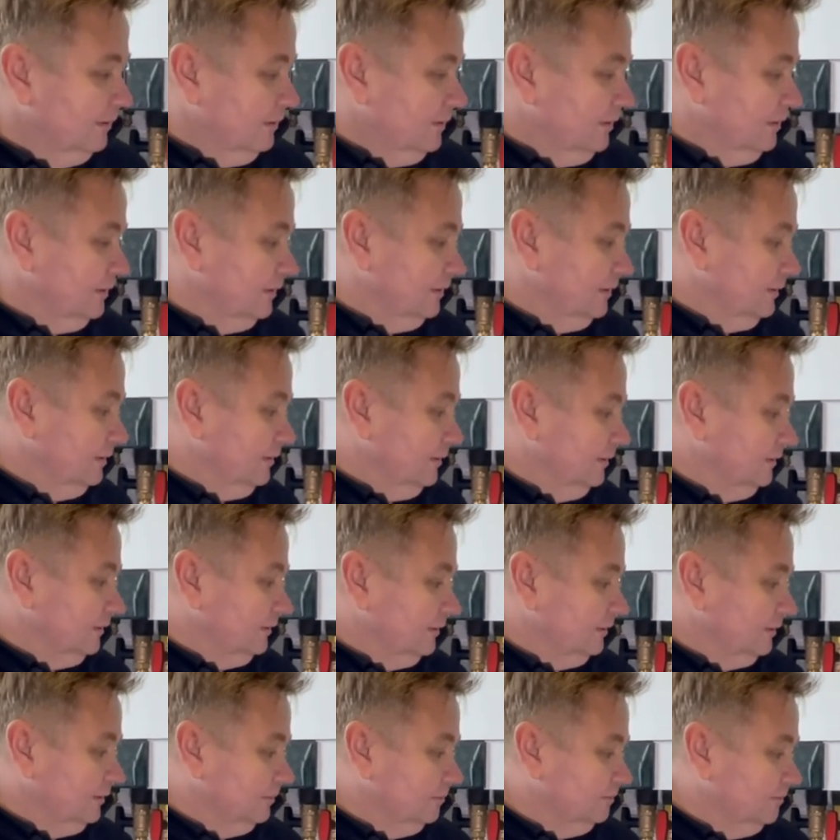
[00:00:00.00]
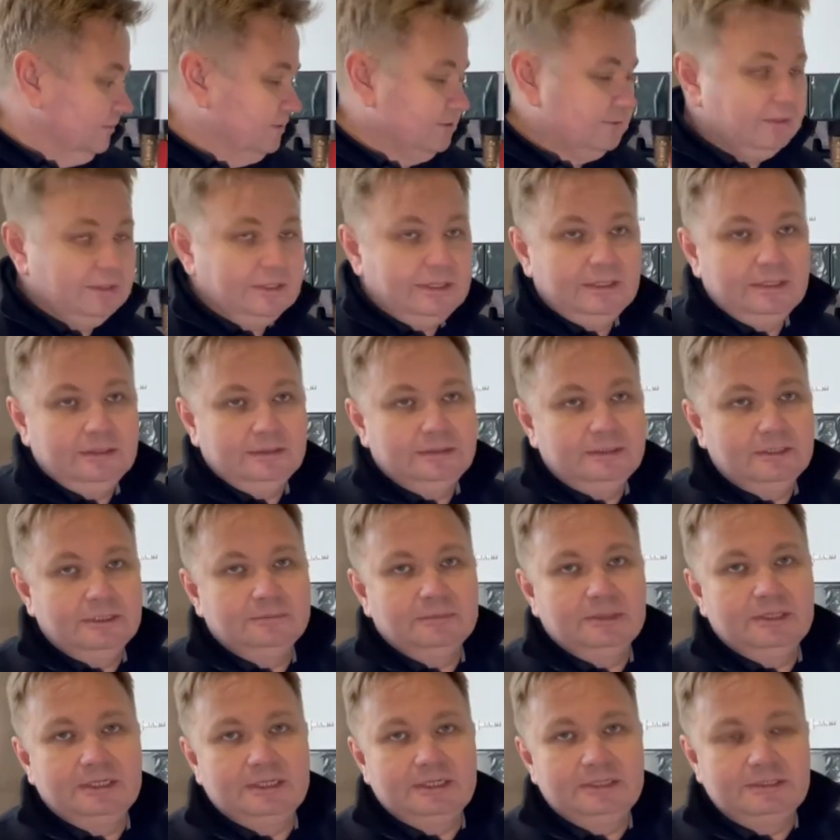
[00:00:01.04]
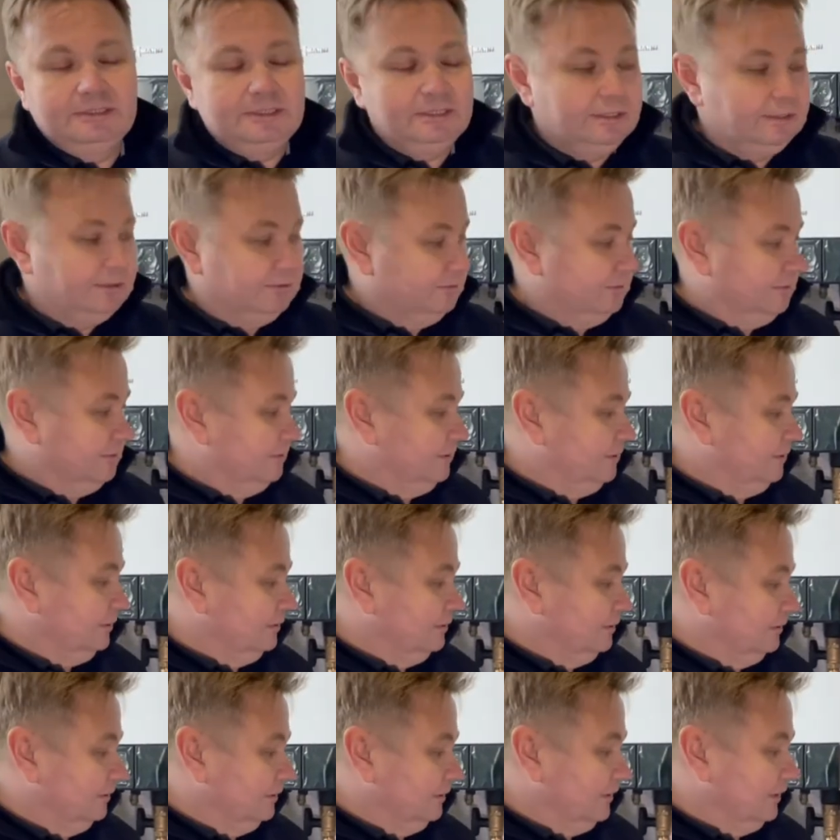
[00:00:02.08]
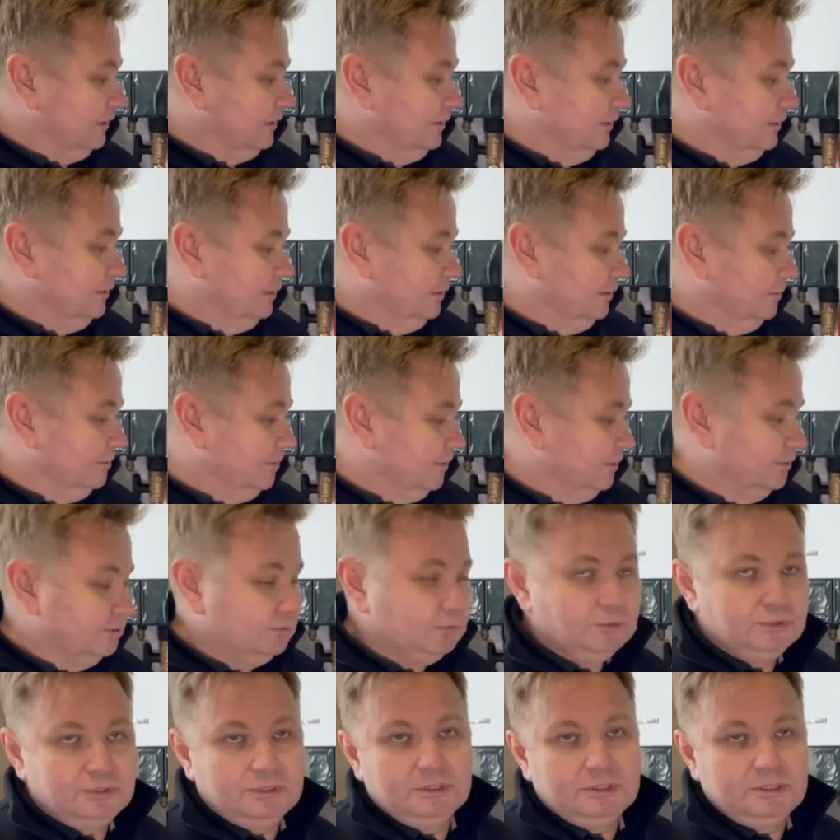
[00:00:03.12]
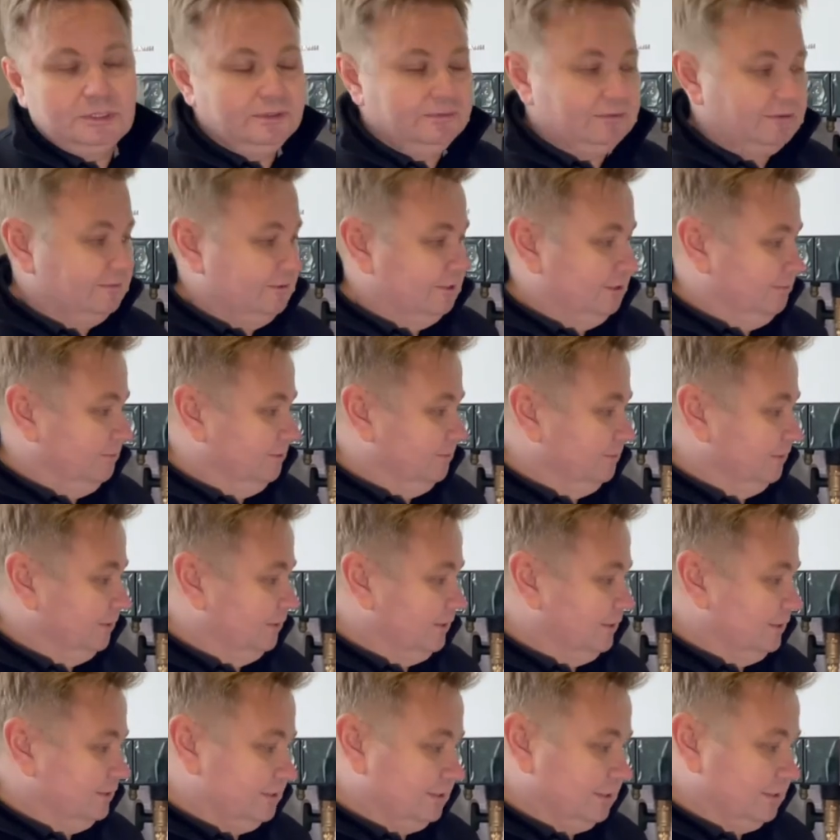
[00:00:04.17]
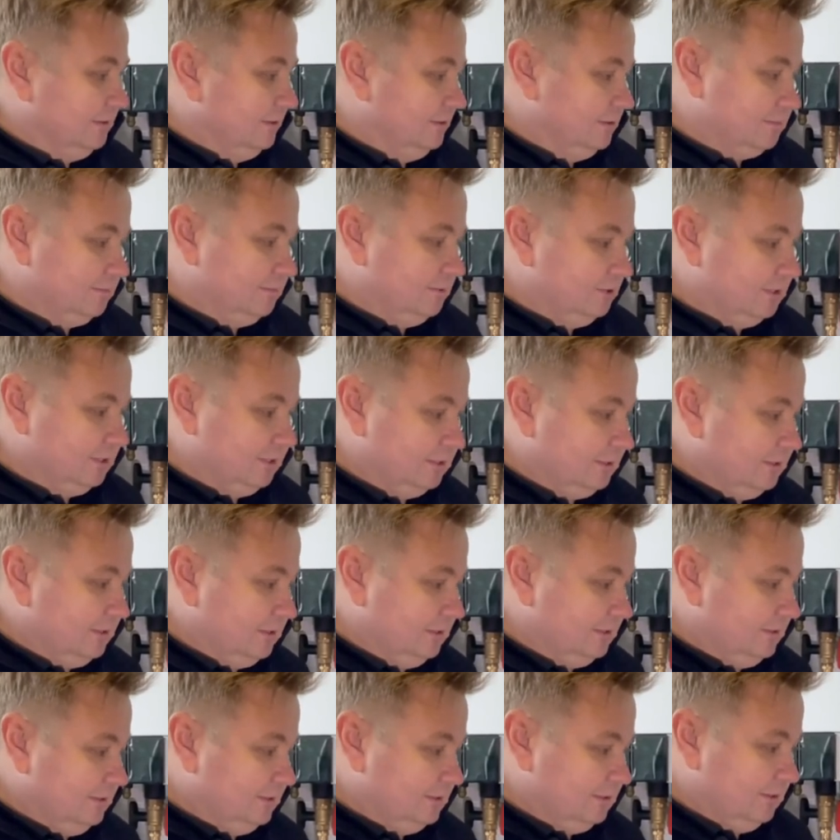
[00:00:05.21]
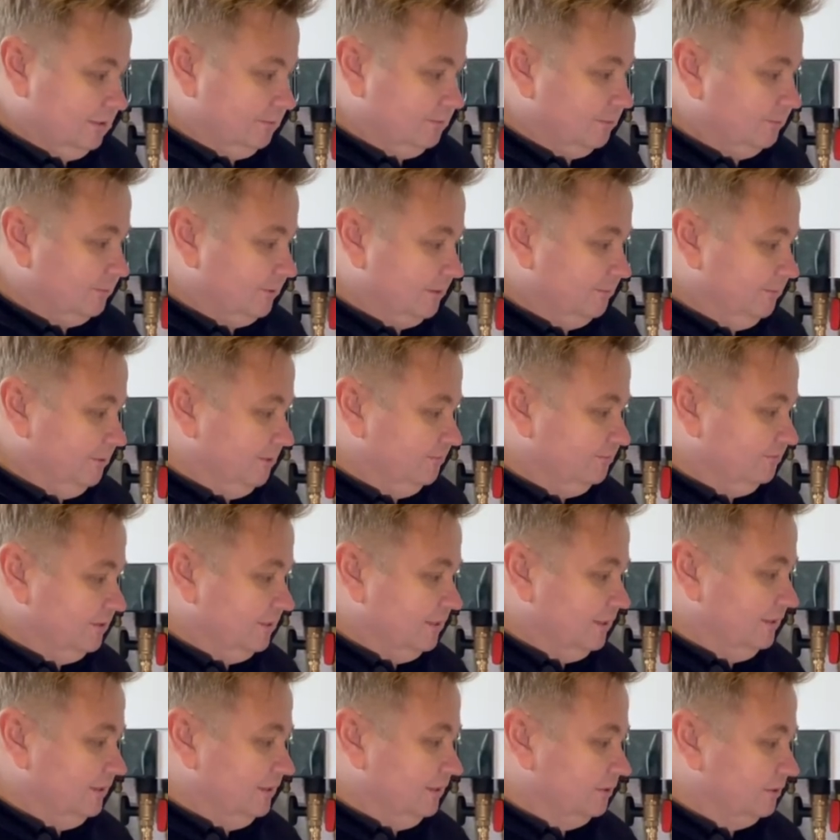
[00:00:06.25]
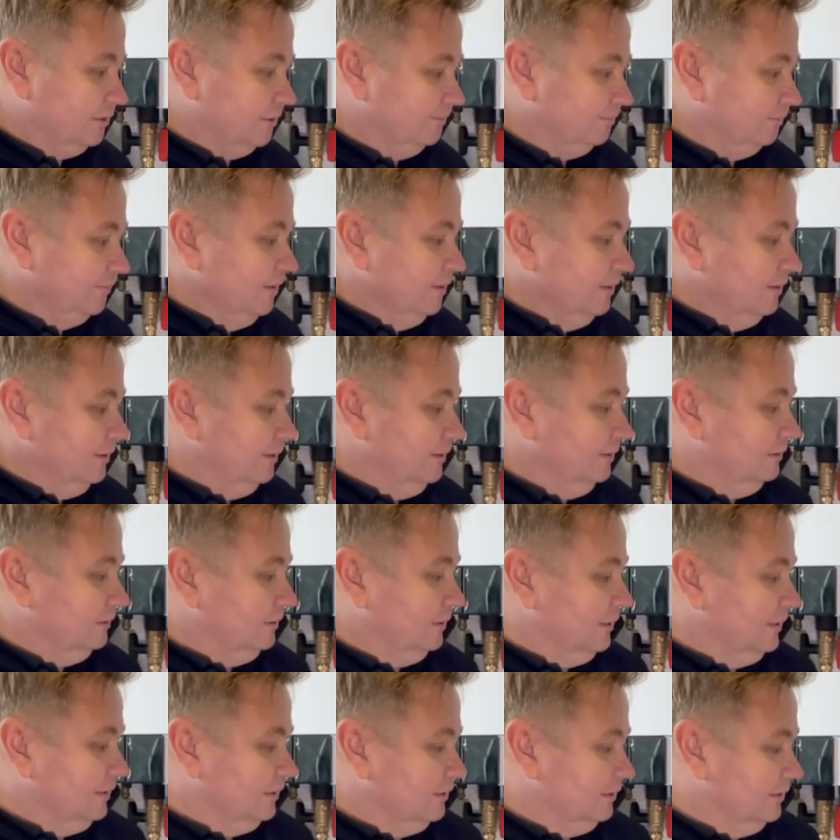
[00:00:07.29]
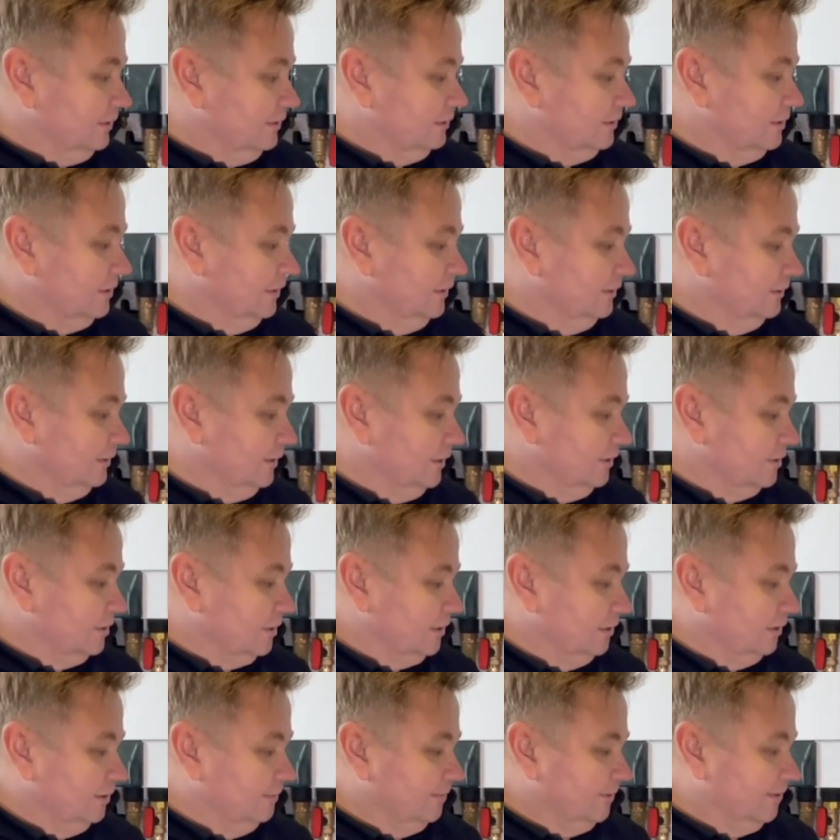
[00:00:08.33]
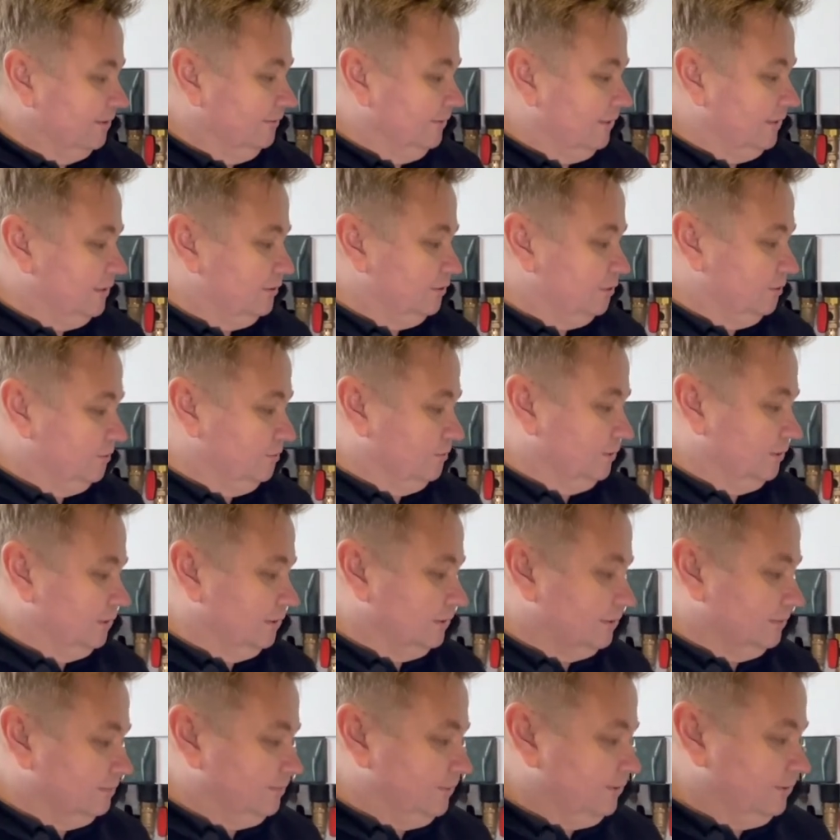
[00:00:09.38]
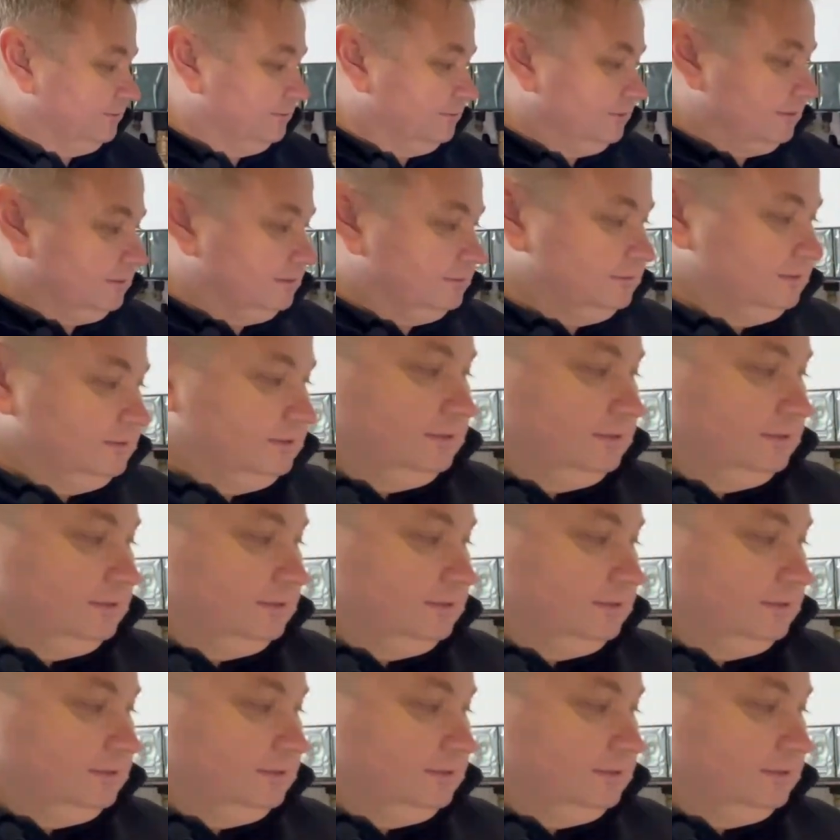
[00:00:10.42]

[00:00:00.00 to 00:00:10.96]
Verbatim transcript: Э, это позволяет нам гарантировать какие-либо неточности во время монтажа, избежать каких-либо проблем в дальнейшем. И также цилиндрическая направляющая, вот эта первая